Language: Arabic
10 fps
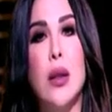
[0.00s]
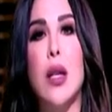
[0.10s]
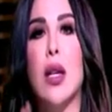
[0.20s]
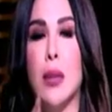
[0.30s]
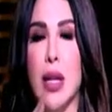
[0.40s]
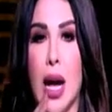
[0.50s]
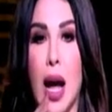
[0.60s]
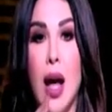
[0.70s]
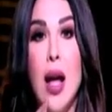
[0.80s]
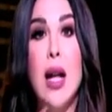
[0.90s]
طلع منها
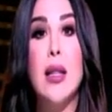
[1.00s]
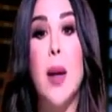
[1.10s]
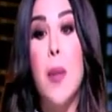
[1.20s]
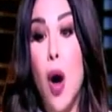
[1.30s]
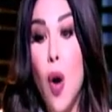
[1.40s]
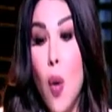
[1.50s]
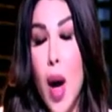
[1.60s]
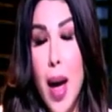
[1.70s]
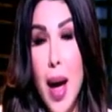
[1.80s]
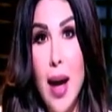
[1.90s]
طب ما هو
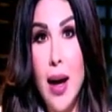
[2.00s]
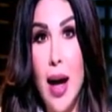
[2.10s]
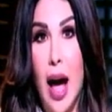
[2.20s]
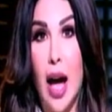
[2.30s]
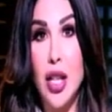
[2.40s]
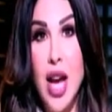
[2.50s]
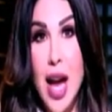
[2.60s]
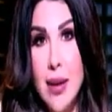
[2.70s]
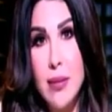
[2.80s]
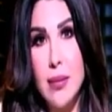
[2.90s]

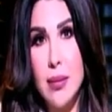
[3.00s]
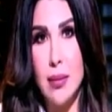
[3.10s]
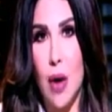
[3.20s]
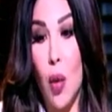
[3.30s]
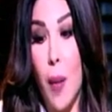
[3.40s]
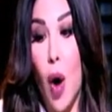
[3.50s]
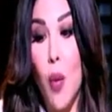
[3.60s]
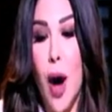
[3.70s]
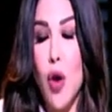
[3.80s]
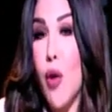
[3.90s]
عشان ما هو ما هو
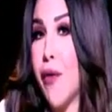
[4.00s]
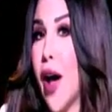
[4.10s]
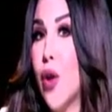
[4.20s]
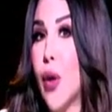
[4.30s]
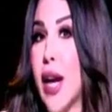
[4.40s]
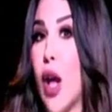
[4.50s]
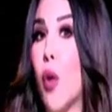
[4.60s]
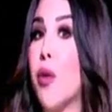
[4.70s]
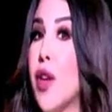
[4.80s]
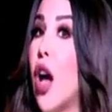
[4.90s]
معروف عنه كده
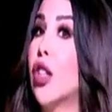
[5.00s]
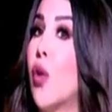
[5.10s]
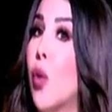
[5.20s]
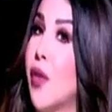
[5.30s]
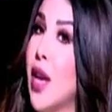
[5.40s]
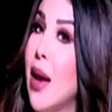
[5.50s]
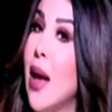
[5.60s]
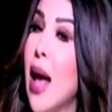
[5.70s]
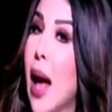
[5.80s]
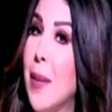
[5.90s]
وفي أض... وفي
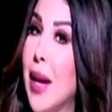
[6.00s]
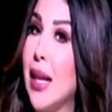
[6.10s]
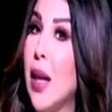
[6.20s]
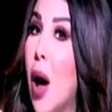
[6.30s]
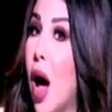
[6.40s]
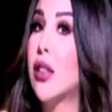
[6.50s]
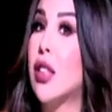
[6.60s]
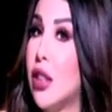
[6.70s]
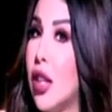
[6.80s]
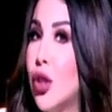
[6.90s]
قبل كده محاضر
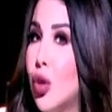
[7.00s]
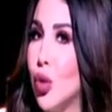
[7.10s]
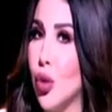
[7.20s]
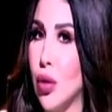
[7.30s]
ضده